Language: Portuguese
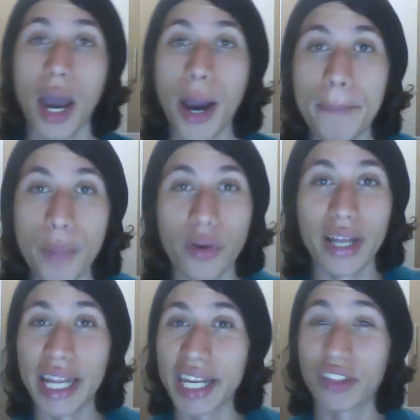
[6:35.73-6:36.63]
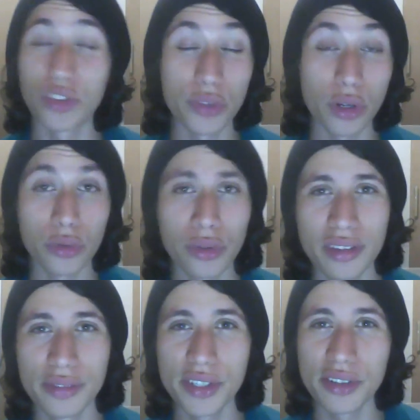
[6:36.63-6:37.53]
Bom, galerinha, se você gostou desse
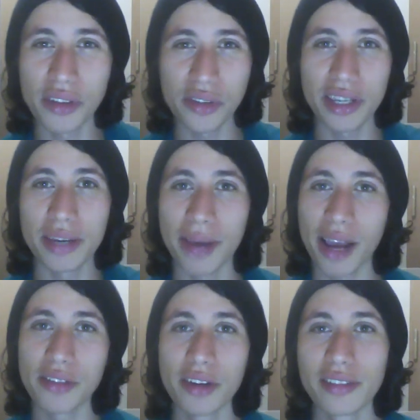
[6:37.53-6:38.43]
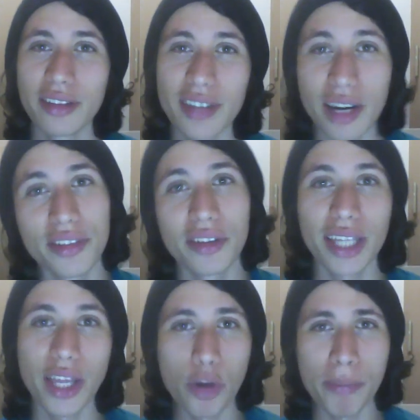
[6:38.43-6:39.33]
vídeo, dá um joinha embaixo, se inscreve no
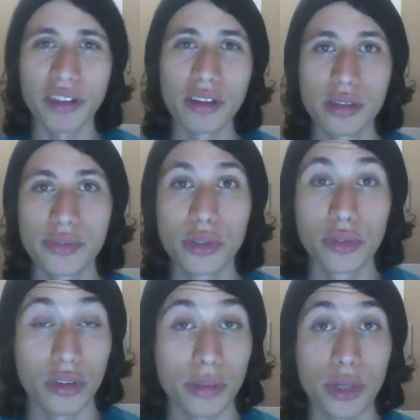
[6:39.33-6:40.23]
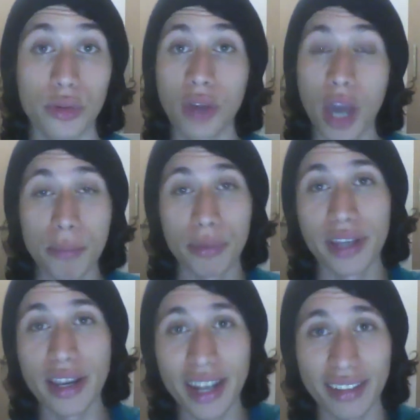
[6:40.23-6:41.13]
canal e compartilha esse vídeo com seus amigos,
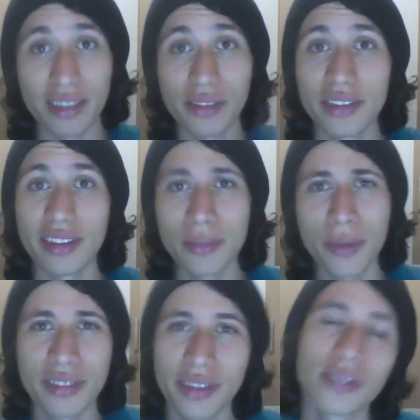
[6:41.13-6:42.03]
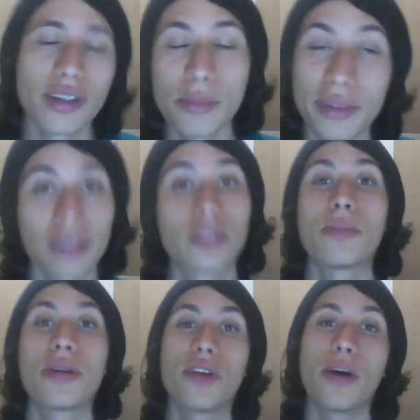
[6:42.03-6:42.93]
porque graças a vocês que meu exército está começando a
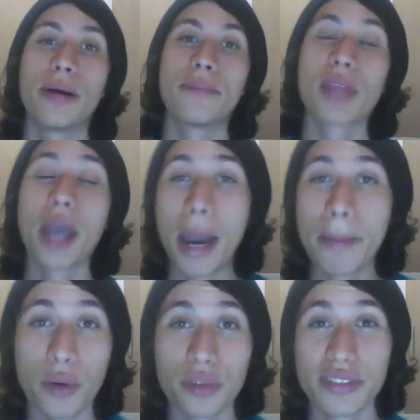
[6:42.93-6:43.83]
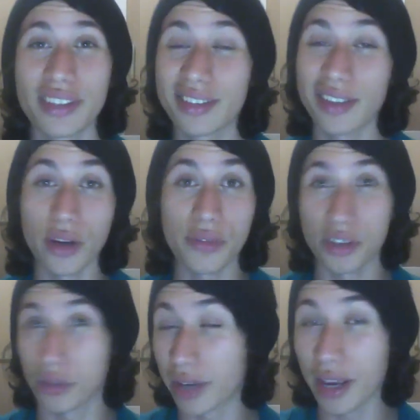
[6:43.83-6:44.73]
tomar forma. Bom, se você quiser que eu veja
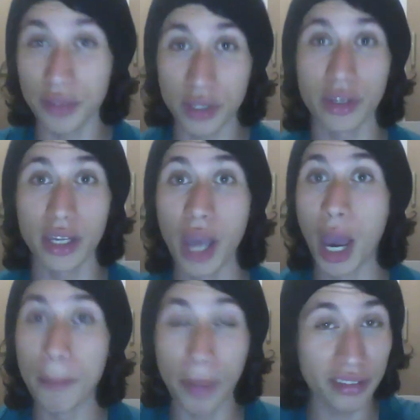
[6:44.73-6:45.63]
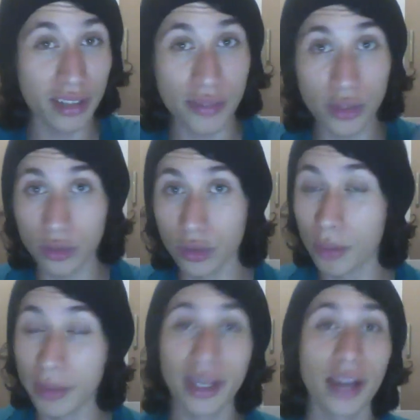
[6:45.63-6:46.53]
qualquer vídeo aí, pode escrever nos
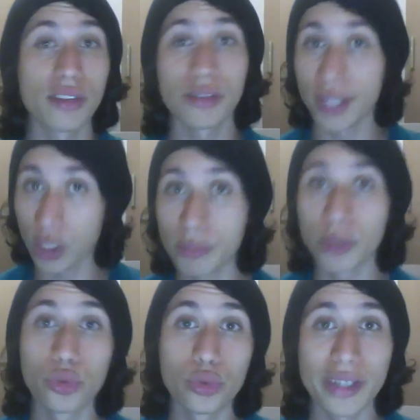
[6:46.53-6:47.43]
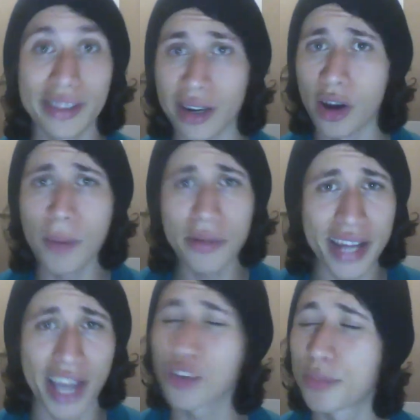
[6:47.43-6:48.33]
comentários ou falar comigo no Twitter, arroba
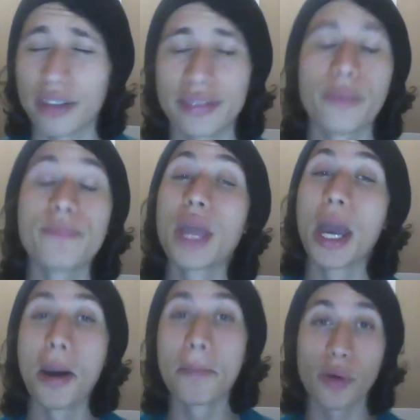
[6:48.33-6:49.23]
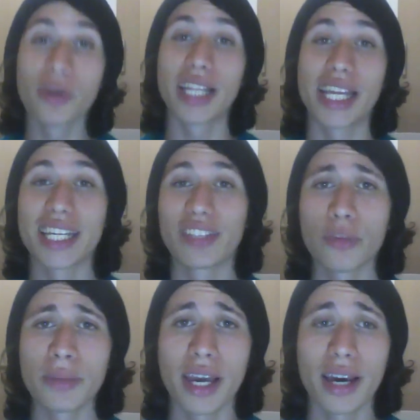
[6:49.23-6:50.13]
ReactBrasil. Bom, galerinha, essa foi é
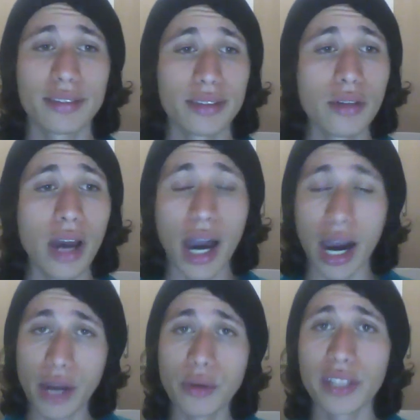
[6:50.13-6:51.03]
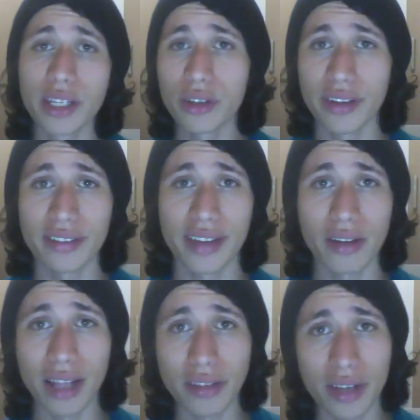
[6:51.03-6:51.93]
a minha reação a ah, Eu Odeio Aniversário
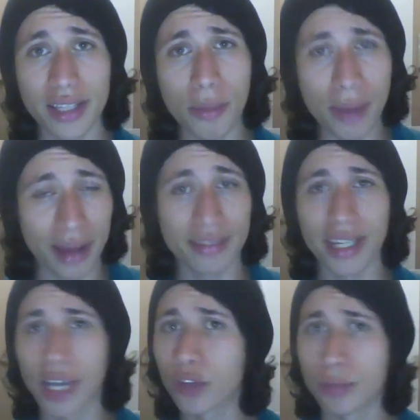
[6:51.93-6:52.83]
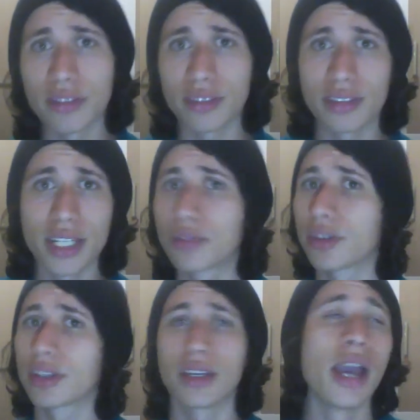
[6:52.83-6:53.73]
lá do canal Master, que é um dos meus inscritos
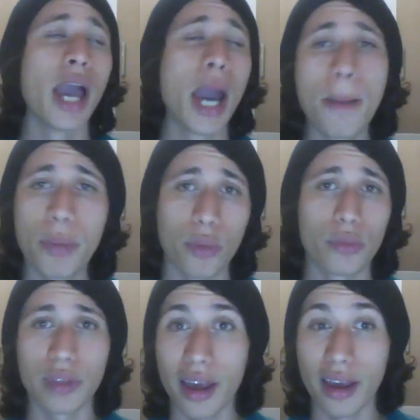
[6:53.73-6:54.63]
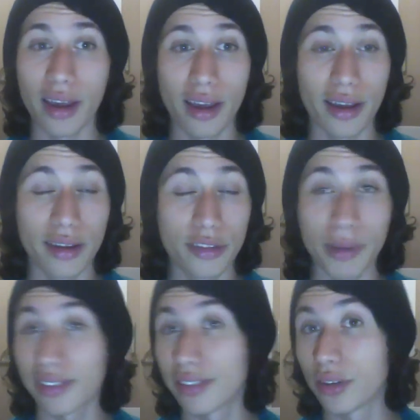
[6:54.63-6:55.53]
aqui. Bom, é... espero
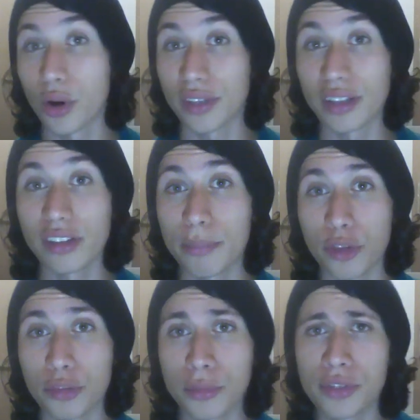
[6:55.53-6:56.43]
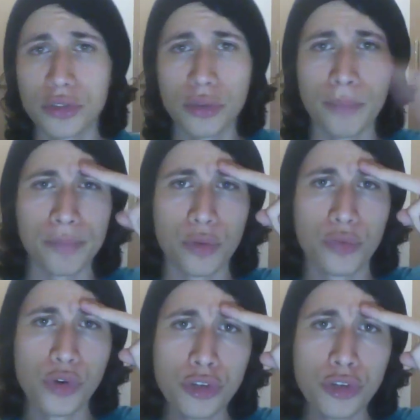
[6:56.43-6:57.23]
que vocês tenham gostado, até o próximo vídeo, fui!